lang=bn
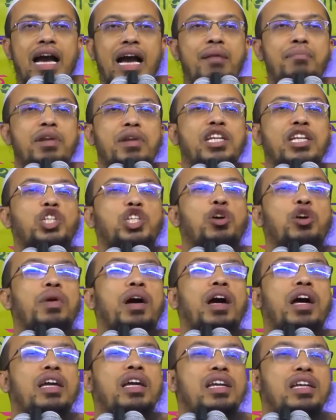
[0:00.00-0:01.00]
আমরা
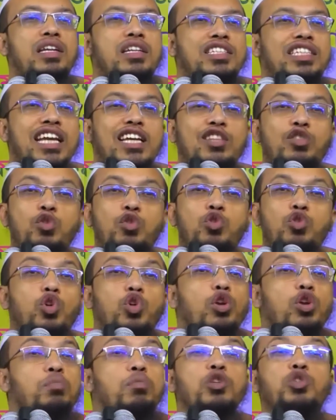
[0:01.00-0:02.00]
সবাই যেহেতু
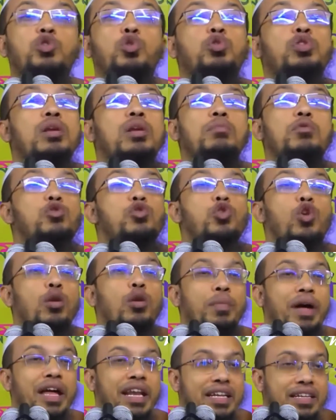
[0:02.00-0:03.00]
জন্মসূত্রে
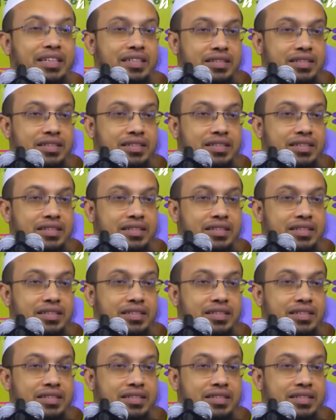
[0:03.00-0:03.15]
মুসলমান